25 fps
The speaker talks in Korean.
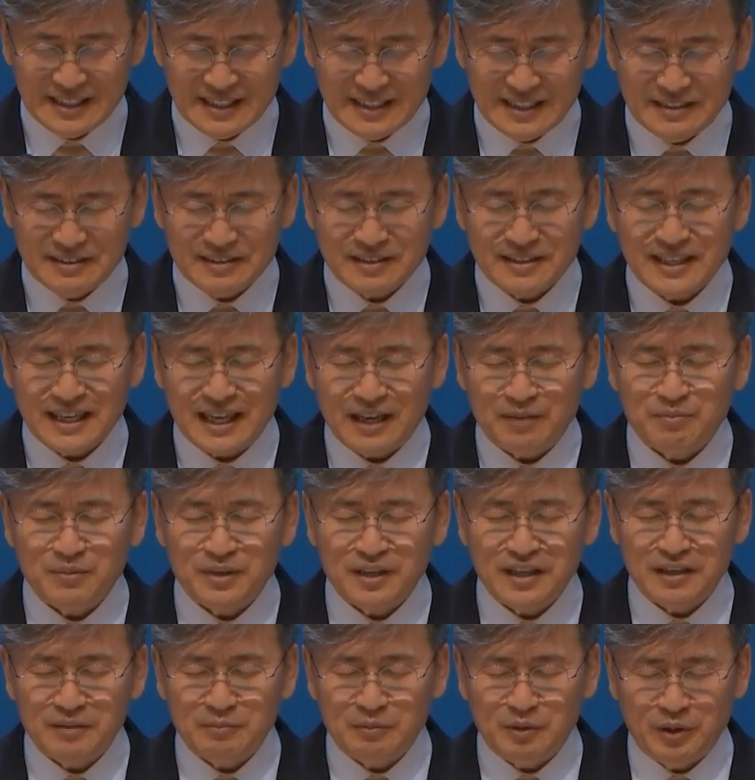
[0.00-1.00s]
이렇게
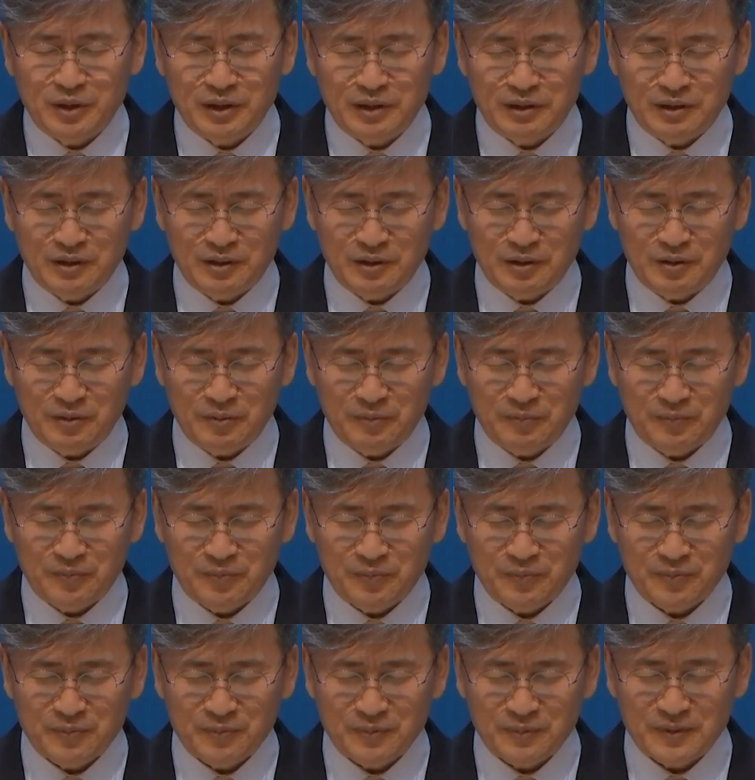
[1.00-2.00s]
함께 모여
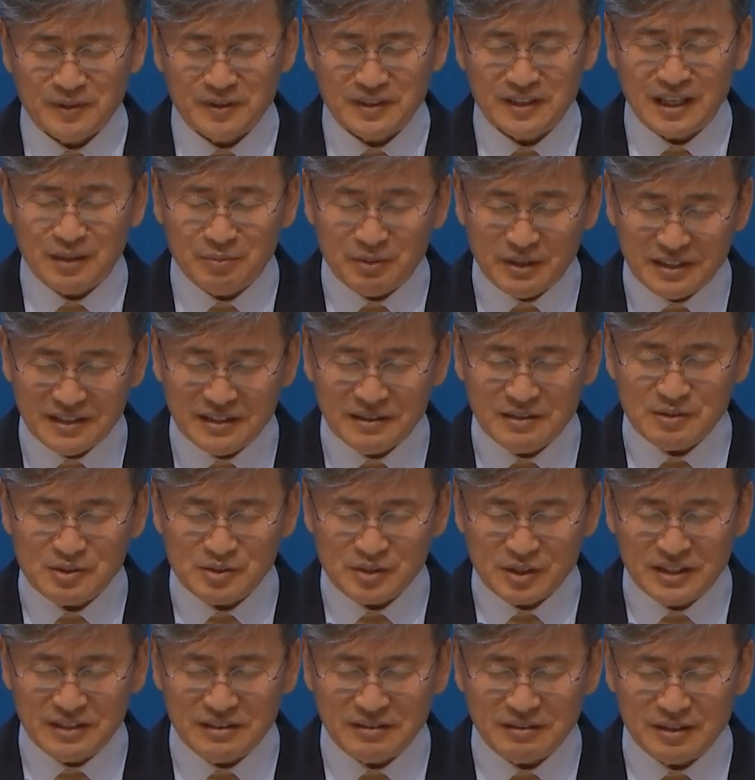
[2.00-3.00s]
예배 드릴
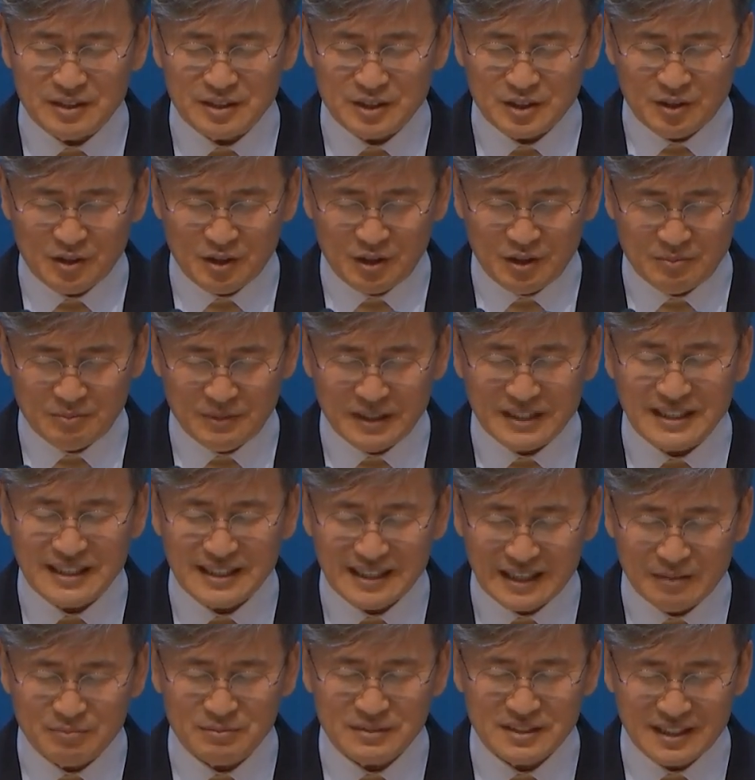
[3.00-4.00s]
수 있는 것이 얼마나
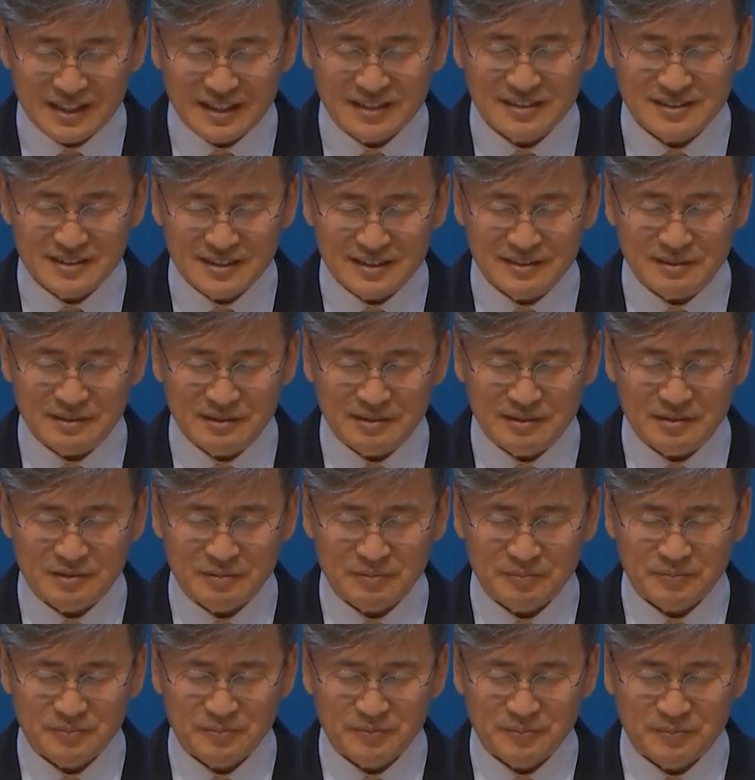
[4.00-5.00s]
감사한지요.
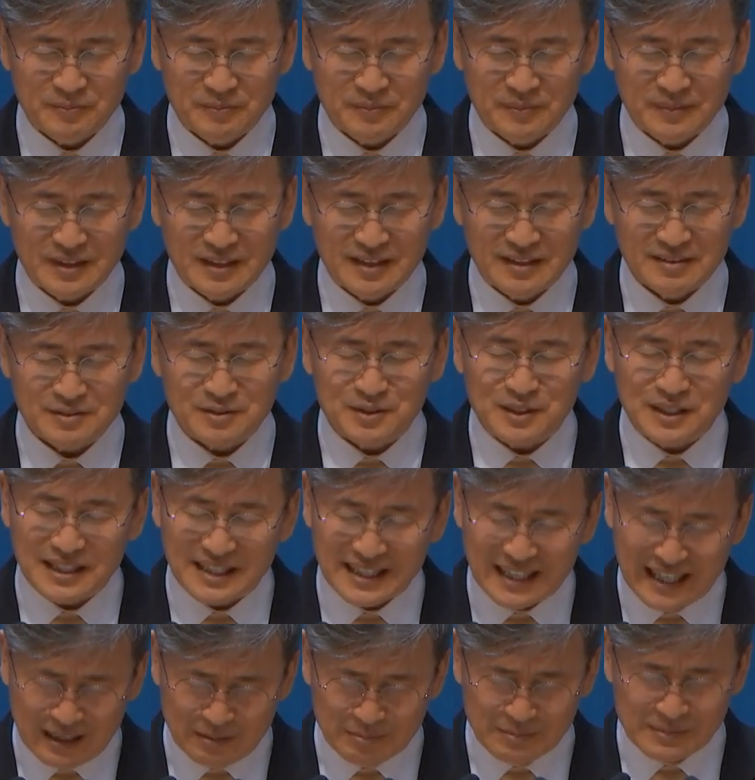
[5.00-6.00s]

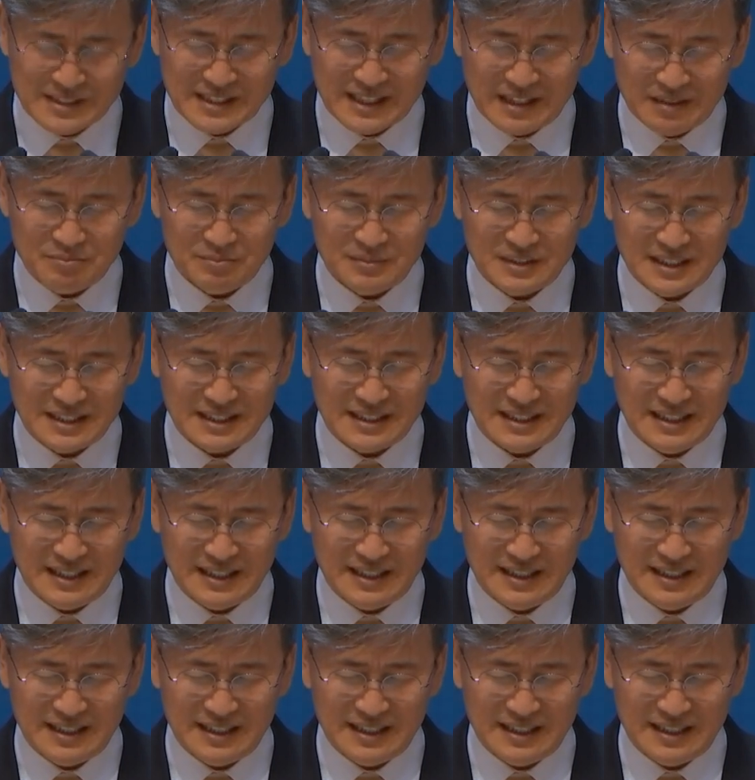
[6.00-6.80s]
주님 감사합니다.